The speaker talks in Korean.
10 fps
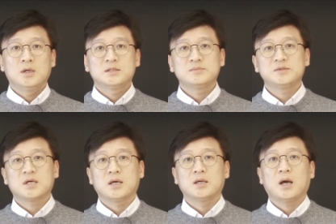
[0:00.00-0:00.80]

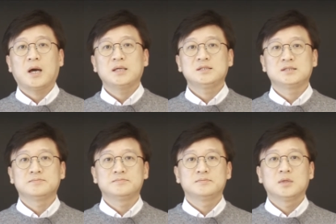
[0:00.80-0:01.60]
심사이,
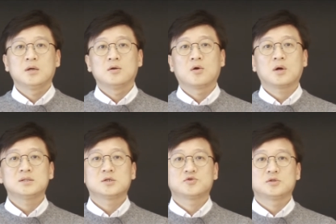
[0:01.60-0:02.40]
아이심 여러
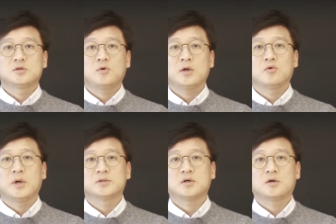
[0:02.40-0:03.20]
가지 기술들을
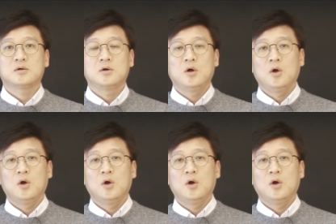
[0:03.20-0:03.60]
활용하여서